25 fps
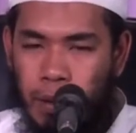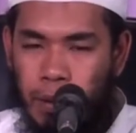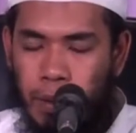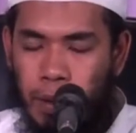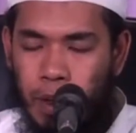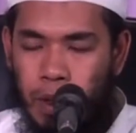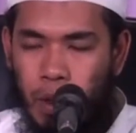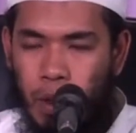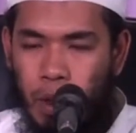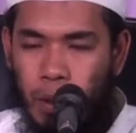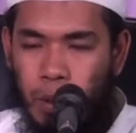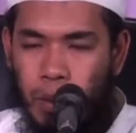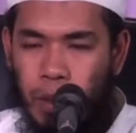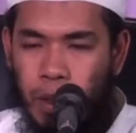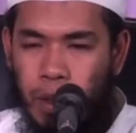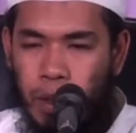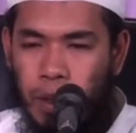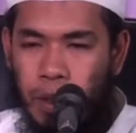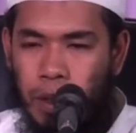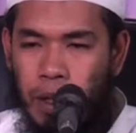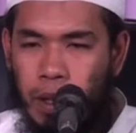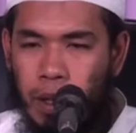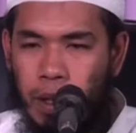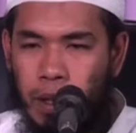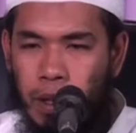masuk
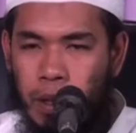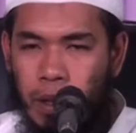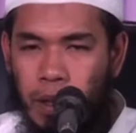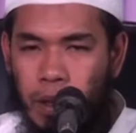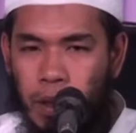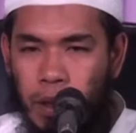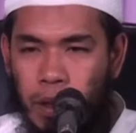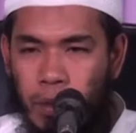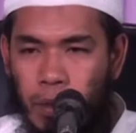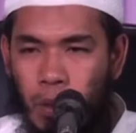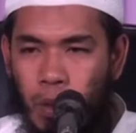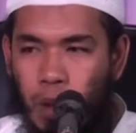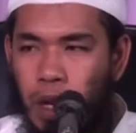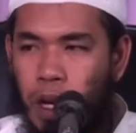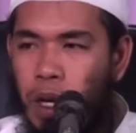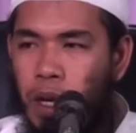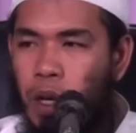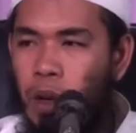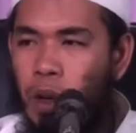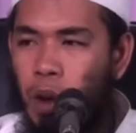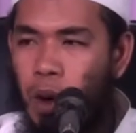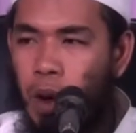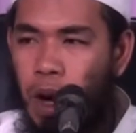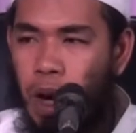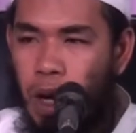masjid
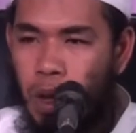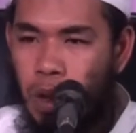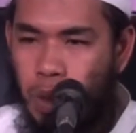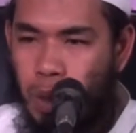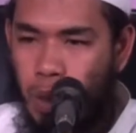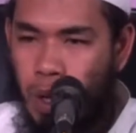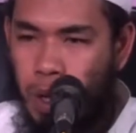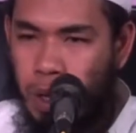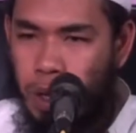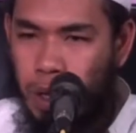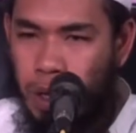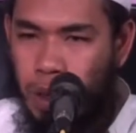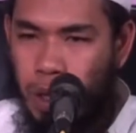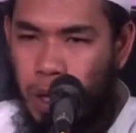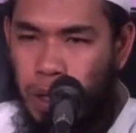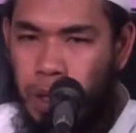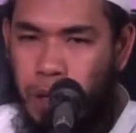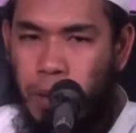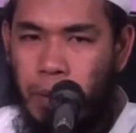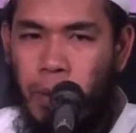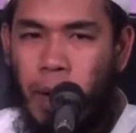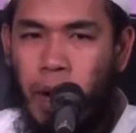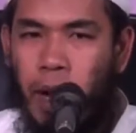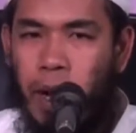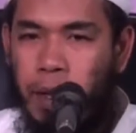mungkin orang sudah selesai
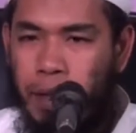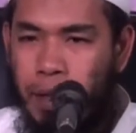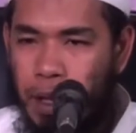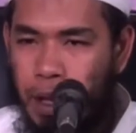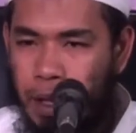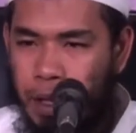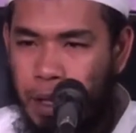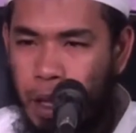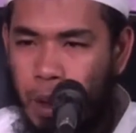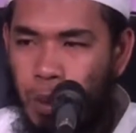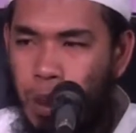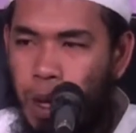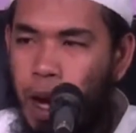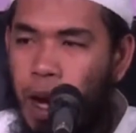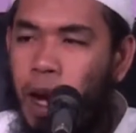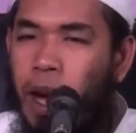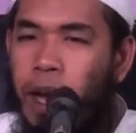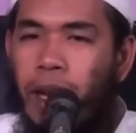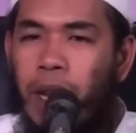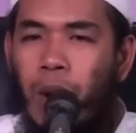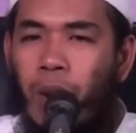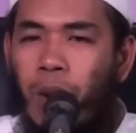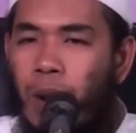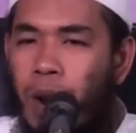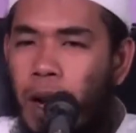jamaah selesai udah nggak
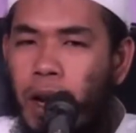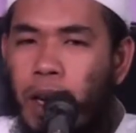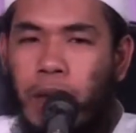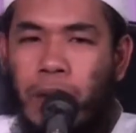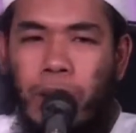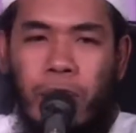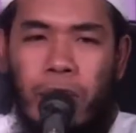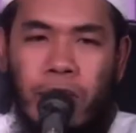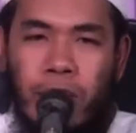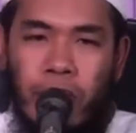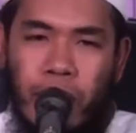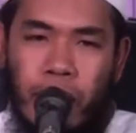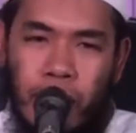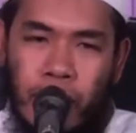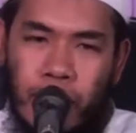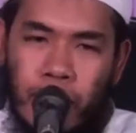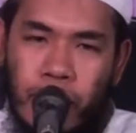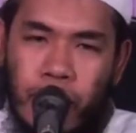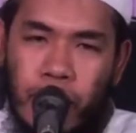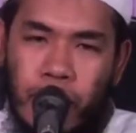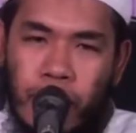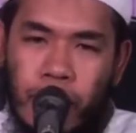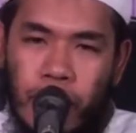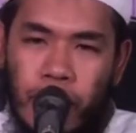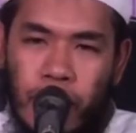ada orang di masjid
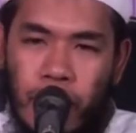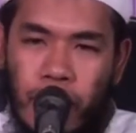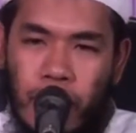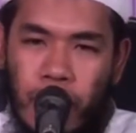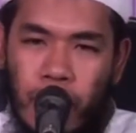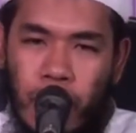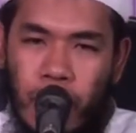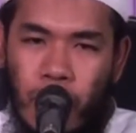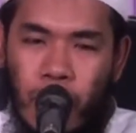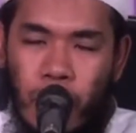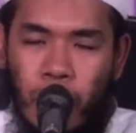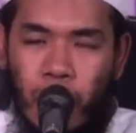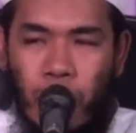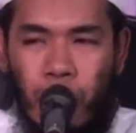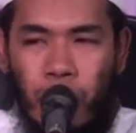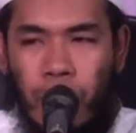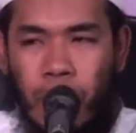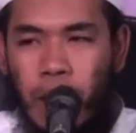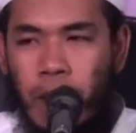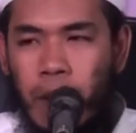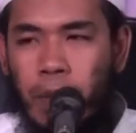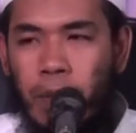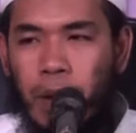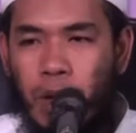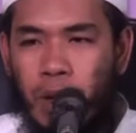
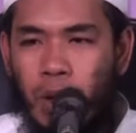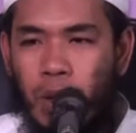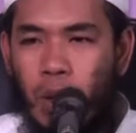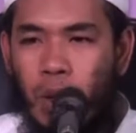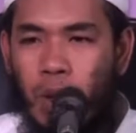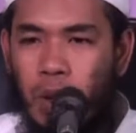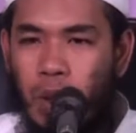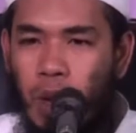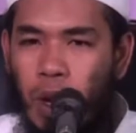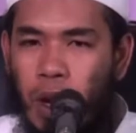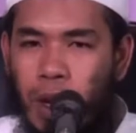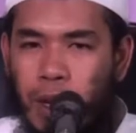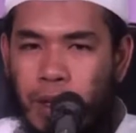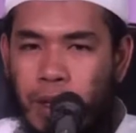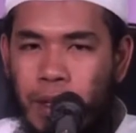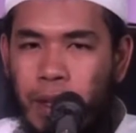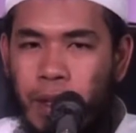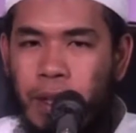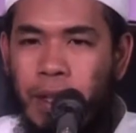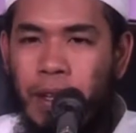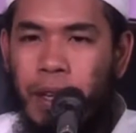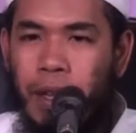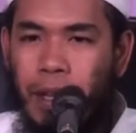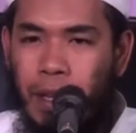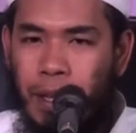udah langsung sholat
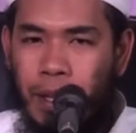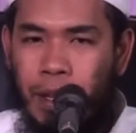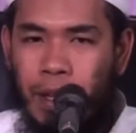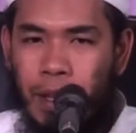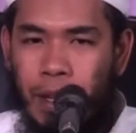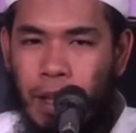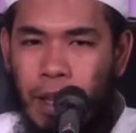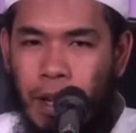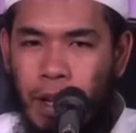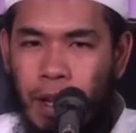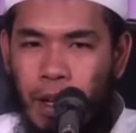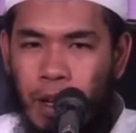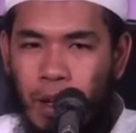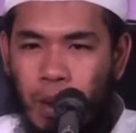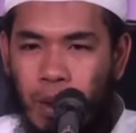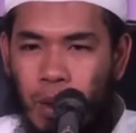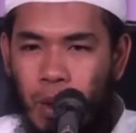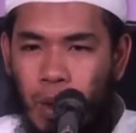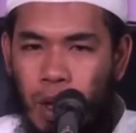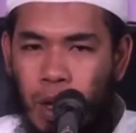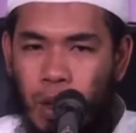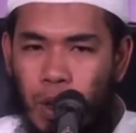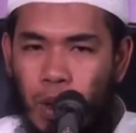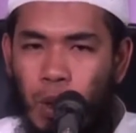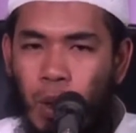sendiri ya
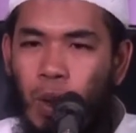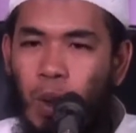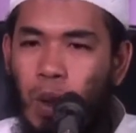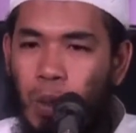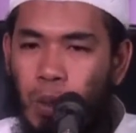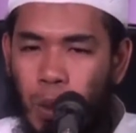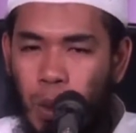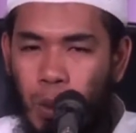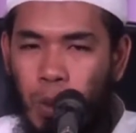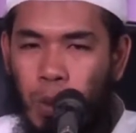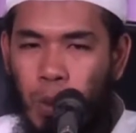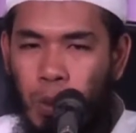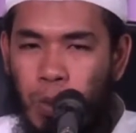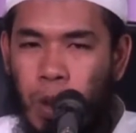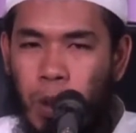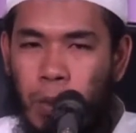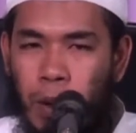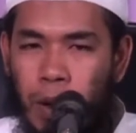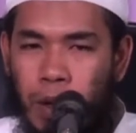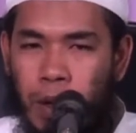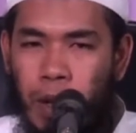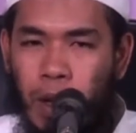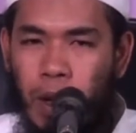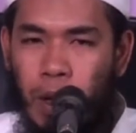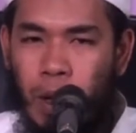sholat zuhur
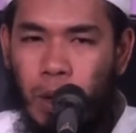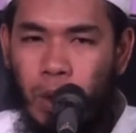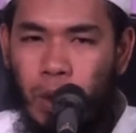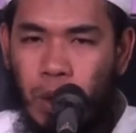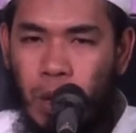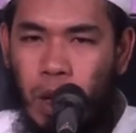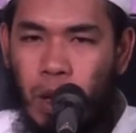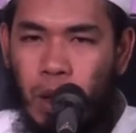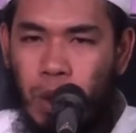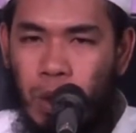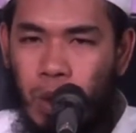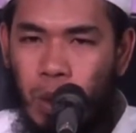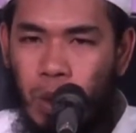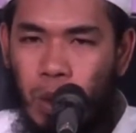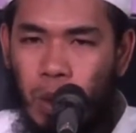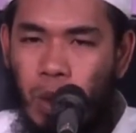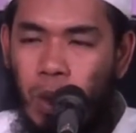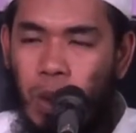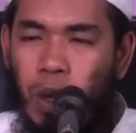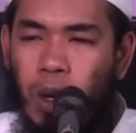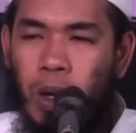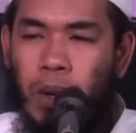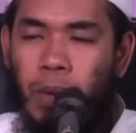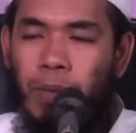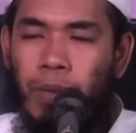umpamanya sholat
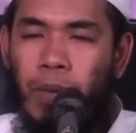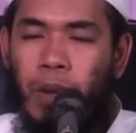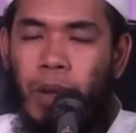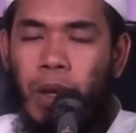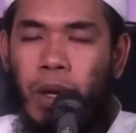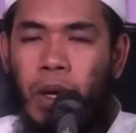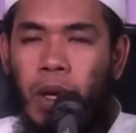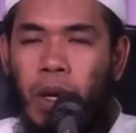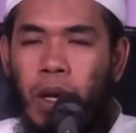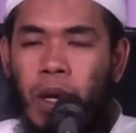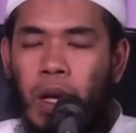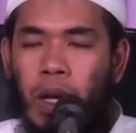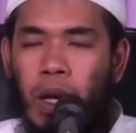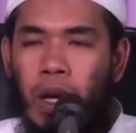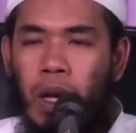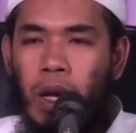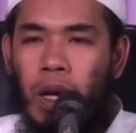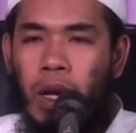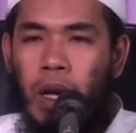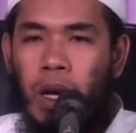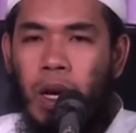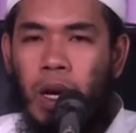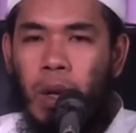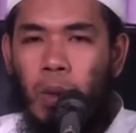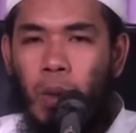zuhur
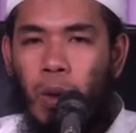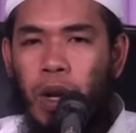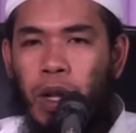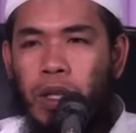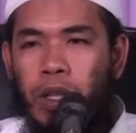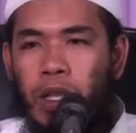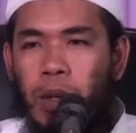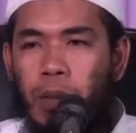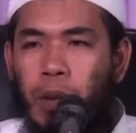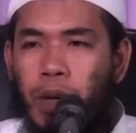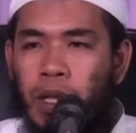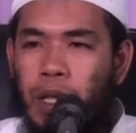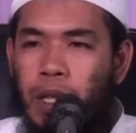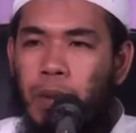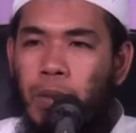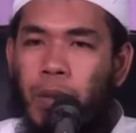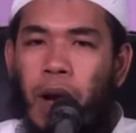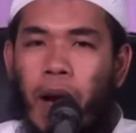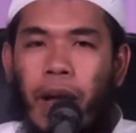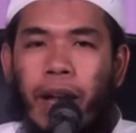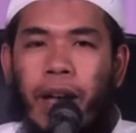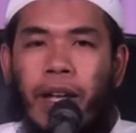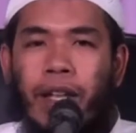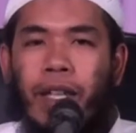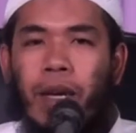kemudian
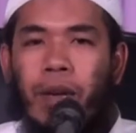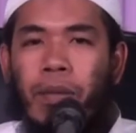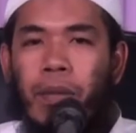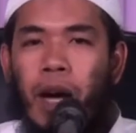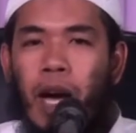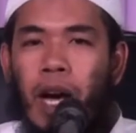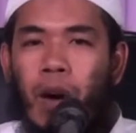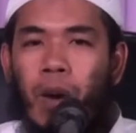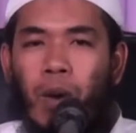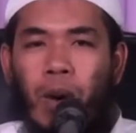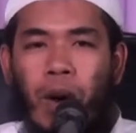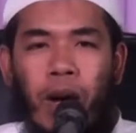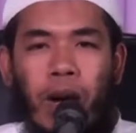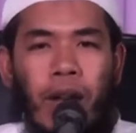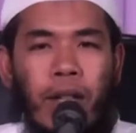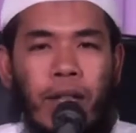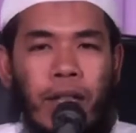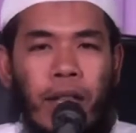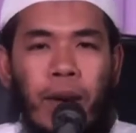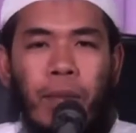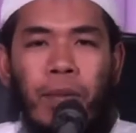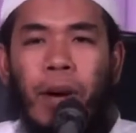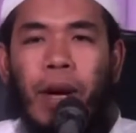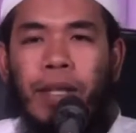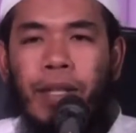tiba-tiba ada jamaah orang
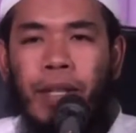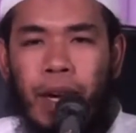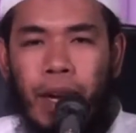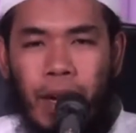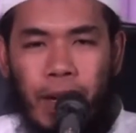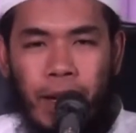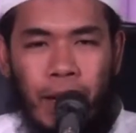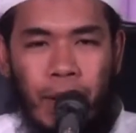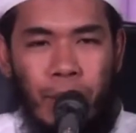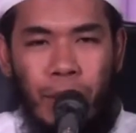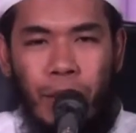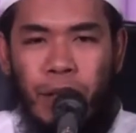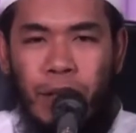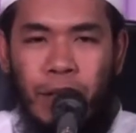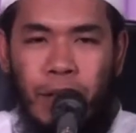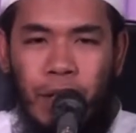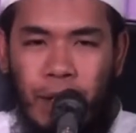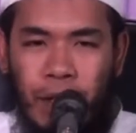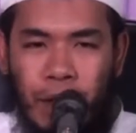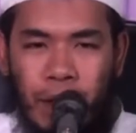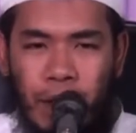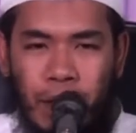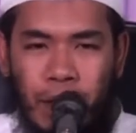datang banyak ke masjid